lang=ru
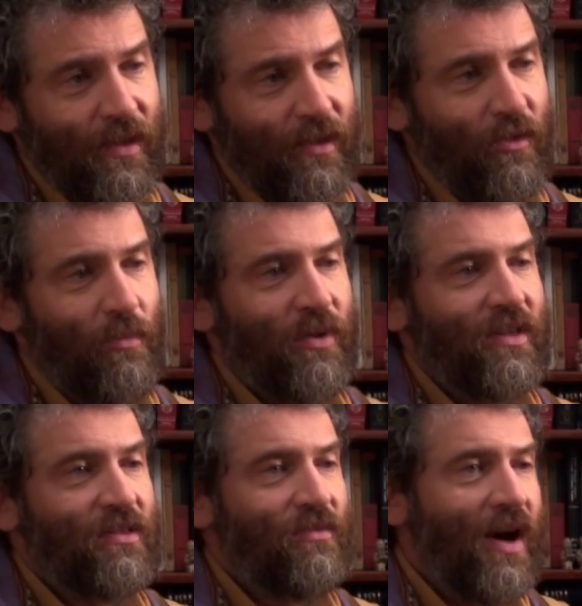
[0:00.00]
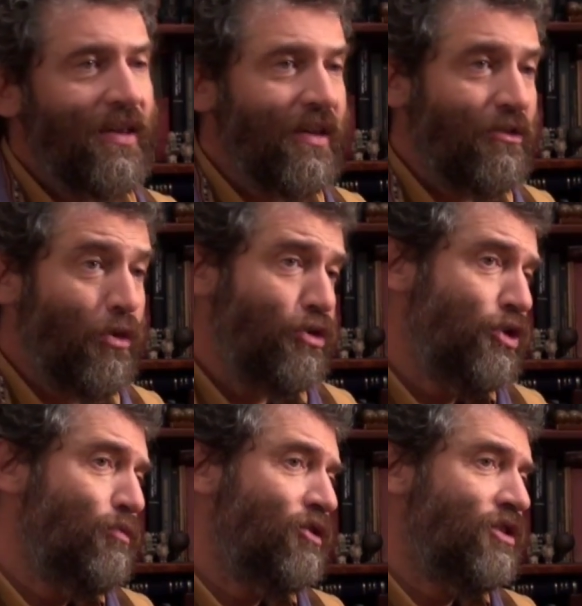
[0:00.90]
его призвание, то, к
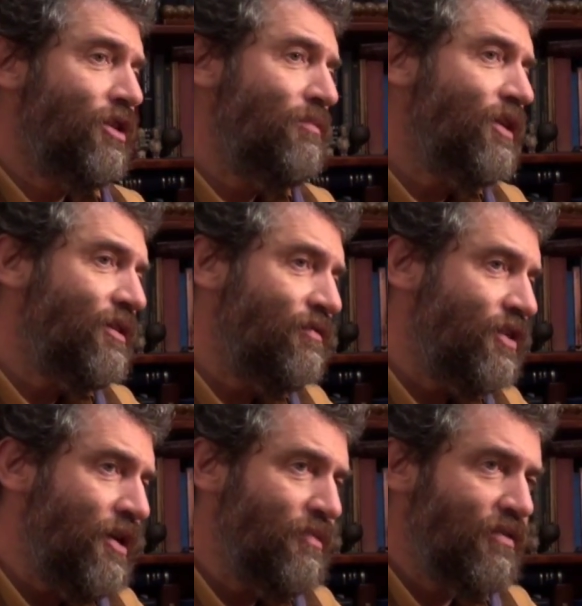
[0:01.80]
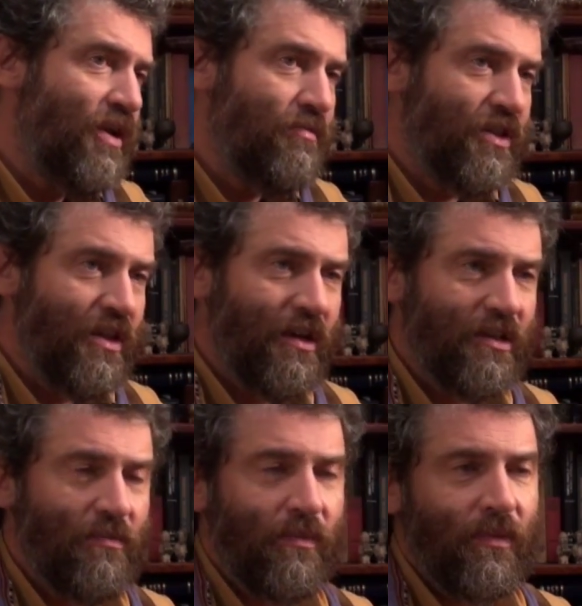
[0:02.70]
чему он стремился всем своим
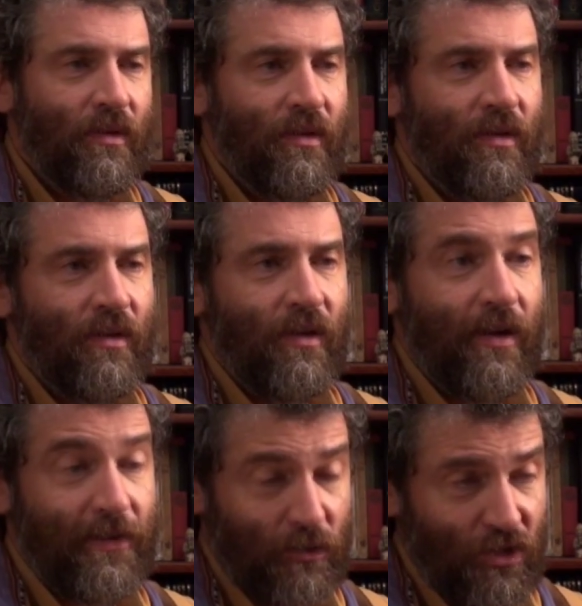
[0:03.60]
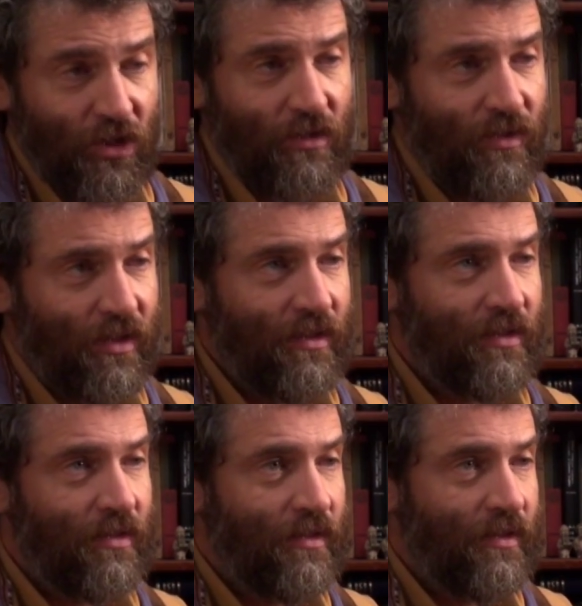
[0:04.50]
сердцем, осуществилось.
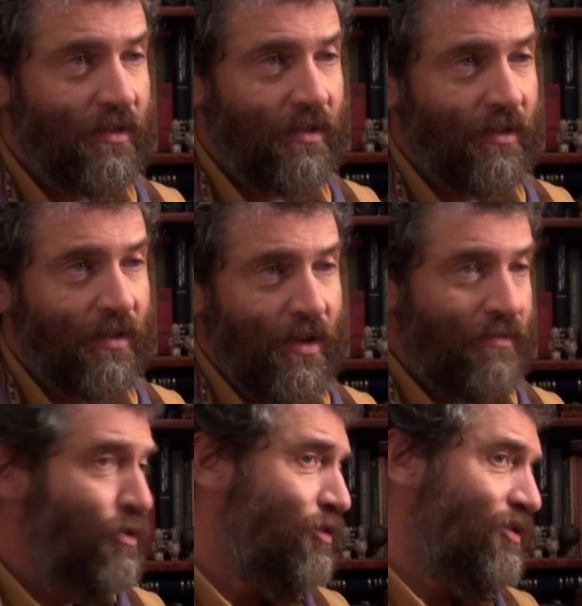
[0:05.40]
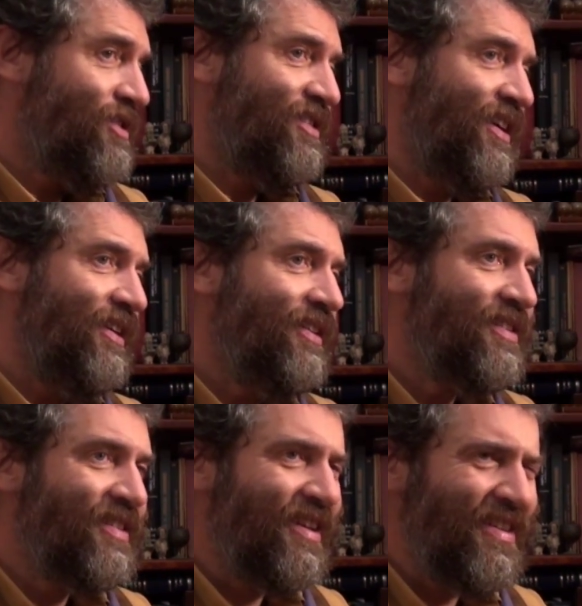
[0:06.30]
Вот он стоит,
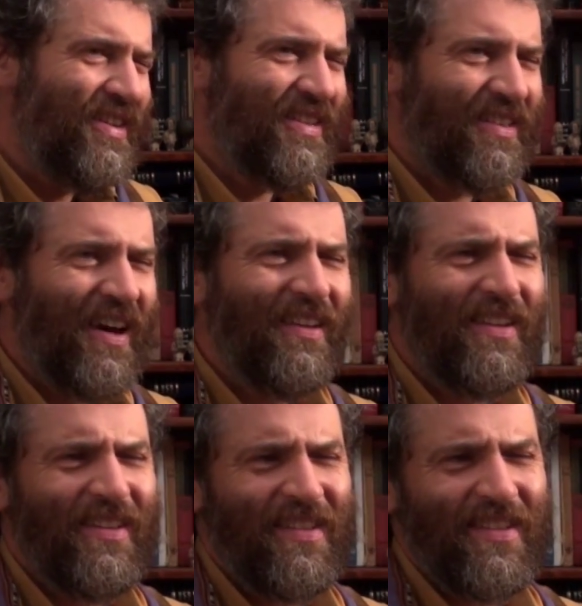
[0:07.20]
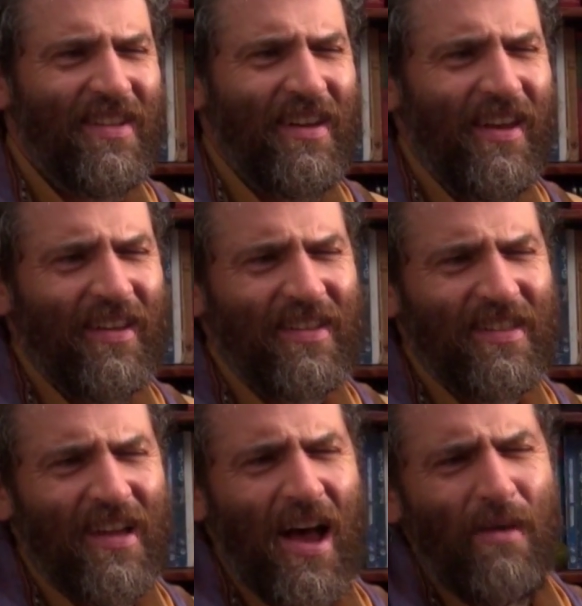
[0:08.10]
старик, 130 лет,
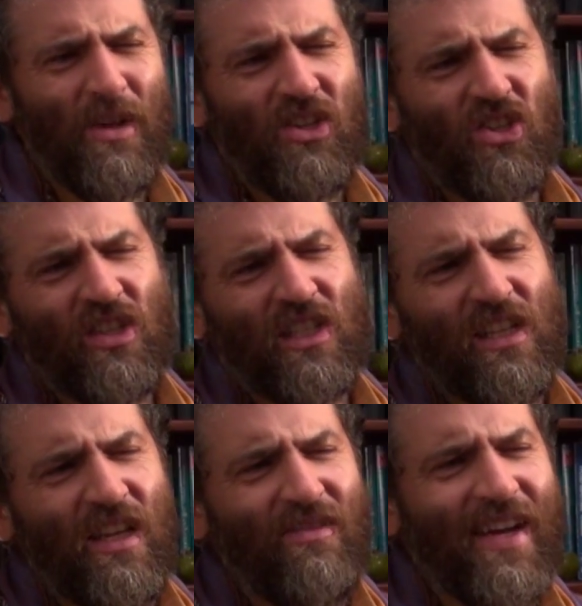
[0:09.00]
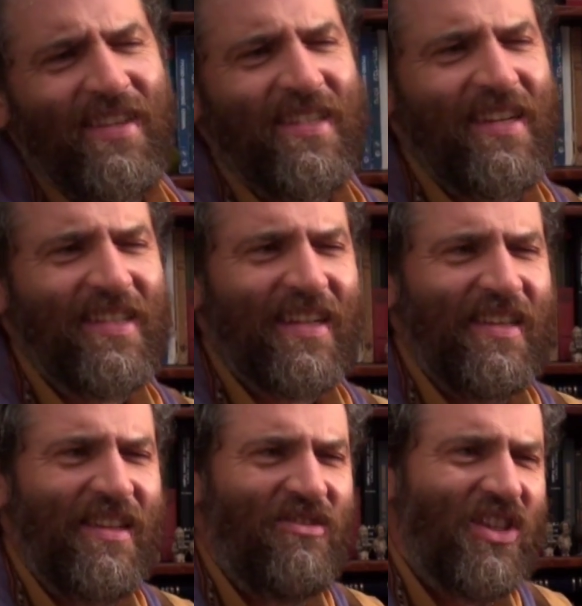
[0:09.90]
самый счастливый отец,
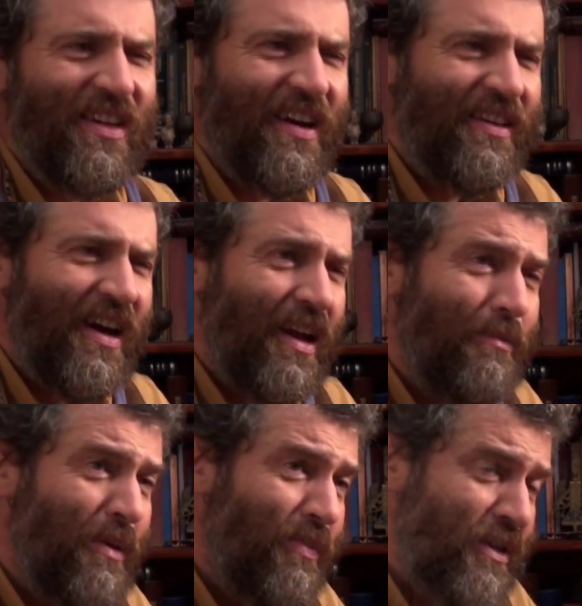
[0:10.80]
ходивший когда-либо по